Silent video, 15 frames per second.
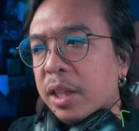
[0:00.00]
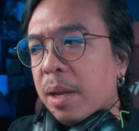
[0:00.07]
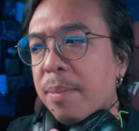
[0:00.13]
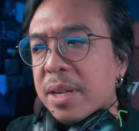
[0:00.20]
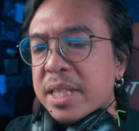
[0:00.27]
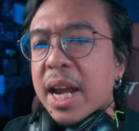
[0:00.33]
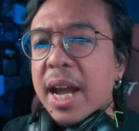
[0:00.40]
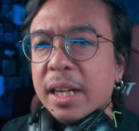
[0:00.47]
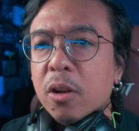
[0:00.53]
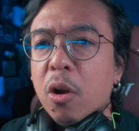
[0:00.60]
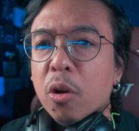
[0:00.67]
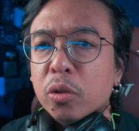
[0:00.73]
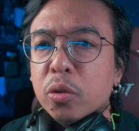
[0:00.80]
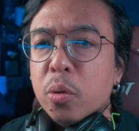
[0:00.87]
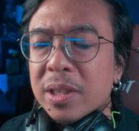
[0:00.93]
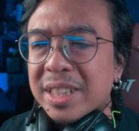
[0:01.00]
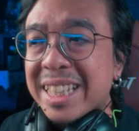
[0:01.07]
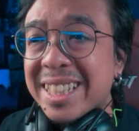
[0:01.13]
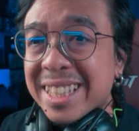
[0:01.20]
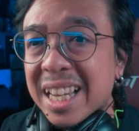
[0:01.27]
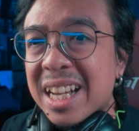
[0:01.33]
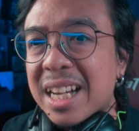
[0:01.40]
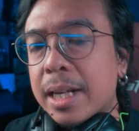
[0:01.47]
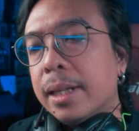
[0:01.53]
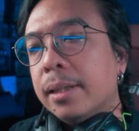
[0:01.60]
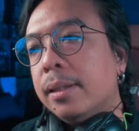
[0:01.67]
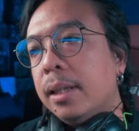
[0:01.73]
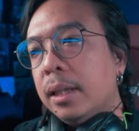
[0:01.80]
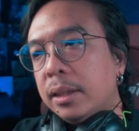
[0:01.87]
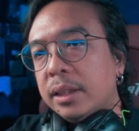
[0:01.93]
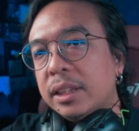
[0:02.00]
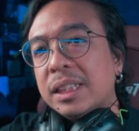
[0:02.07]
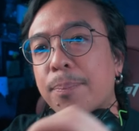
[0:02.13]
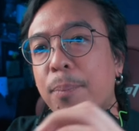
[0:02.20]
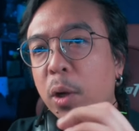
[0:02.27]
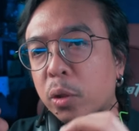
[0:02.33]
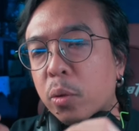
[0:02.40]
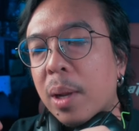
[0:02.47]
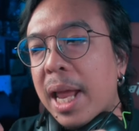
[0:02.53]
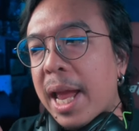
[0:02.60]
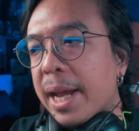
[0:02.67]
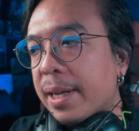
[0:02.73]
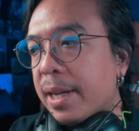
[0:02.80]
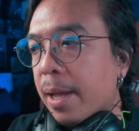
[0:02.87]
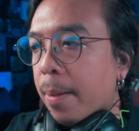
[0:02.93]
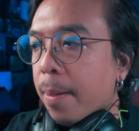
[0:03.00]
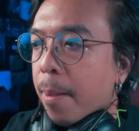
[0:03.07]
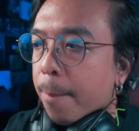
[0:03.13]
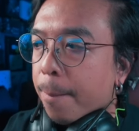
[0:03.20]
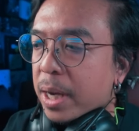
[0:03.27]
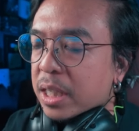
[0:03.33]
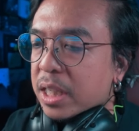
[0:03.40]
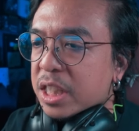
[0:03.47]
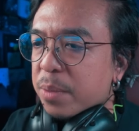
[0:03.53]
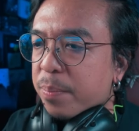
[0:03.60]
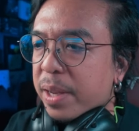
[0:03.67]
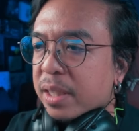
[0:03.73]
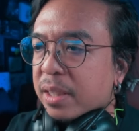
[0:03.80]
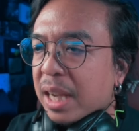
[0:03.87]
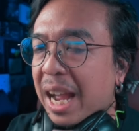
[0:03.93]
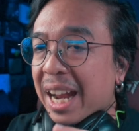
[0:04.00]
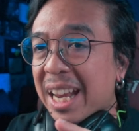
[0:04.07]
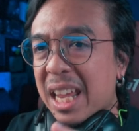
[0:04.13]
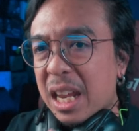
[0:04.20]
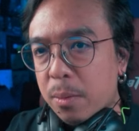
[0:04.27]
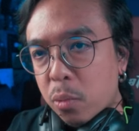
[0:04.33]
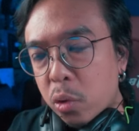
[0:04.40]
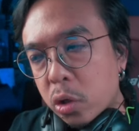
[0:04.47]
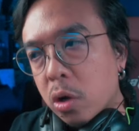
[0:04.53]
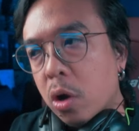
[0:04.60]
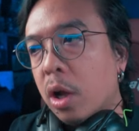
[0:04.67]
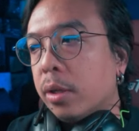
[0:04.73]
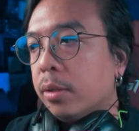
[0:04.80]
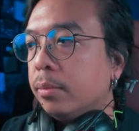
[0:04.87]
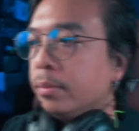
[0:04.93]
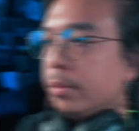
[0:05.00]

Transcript: ธรรมชาติของตัวทีเซอร์ หรือสปอตตัวแรกเนี่ย มันก็จะเป็นการให้เห็นมูดก่อน